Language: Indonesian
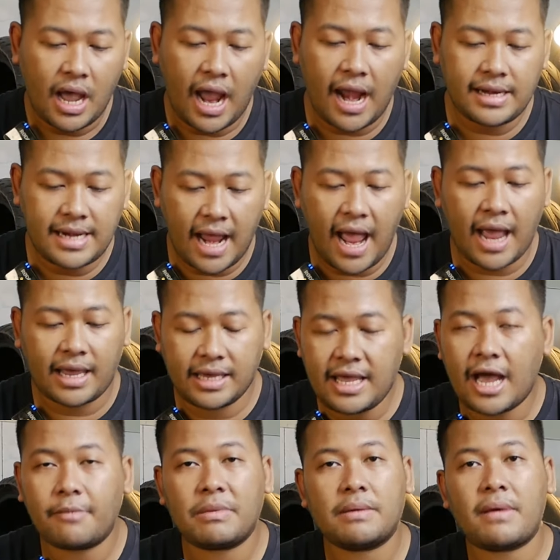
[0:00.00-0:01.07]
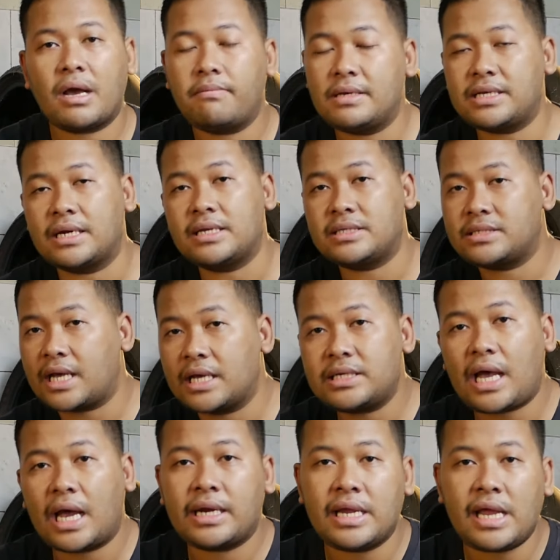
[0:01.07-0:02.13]
Ada aki yang memang bisa
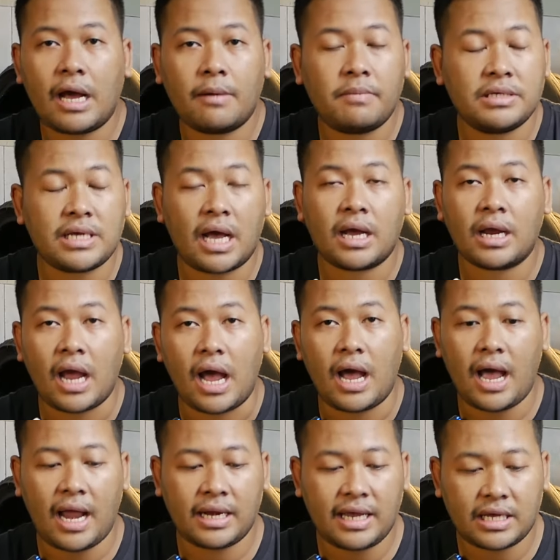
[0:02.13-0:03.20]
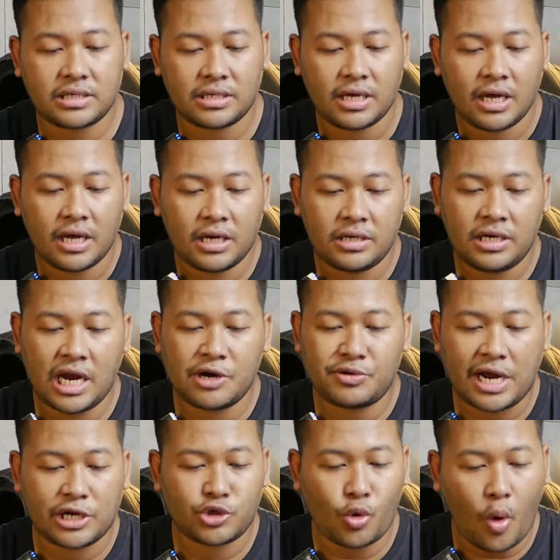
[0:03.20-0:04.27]
dicas, ada yang bisa enggak alias dia
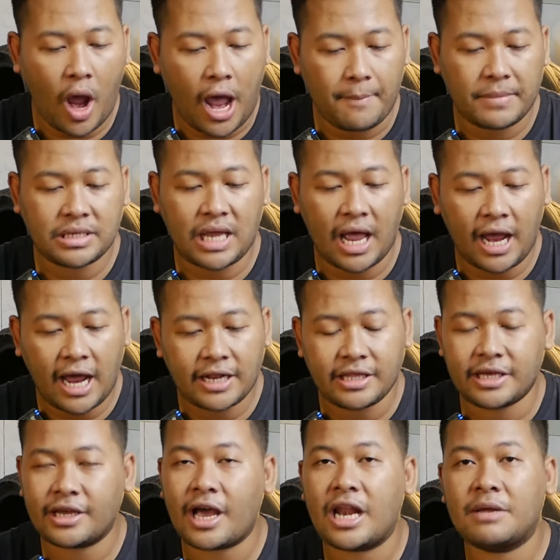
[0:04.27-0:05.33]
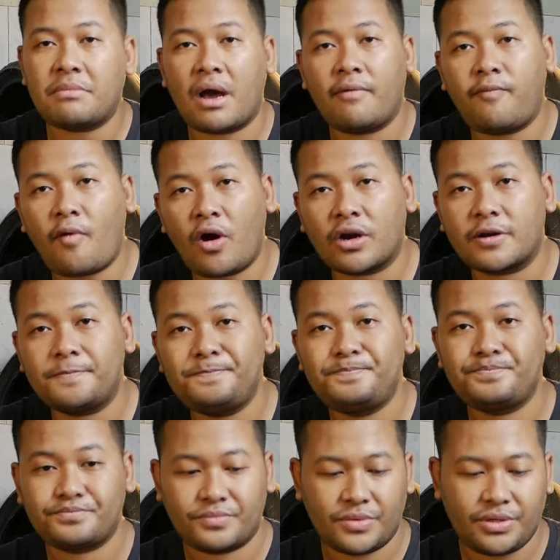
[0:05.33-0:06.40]
udah soak misalkan tinggal 5 volt.
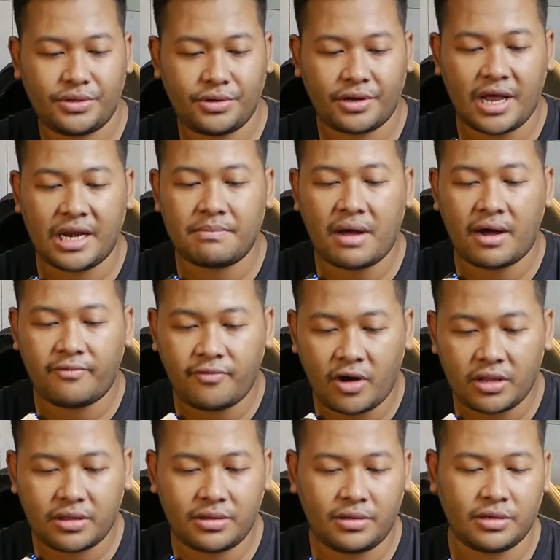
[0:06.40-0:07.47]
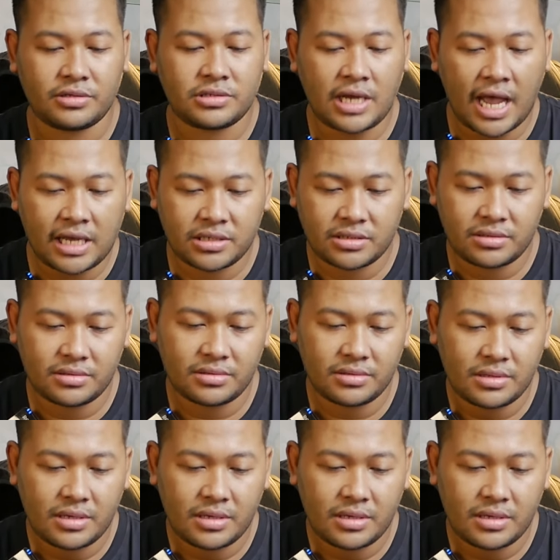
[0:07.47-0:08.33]
Tinggal 5 volt dicas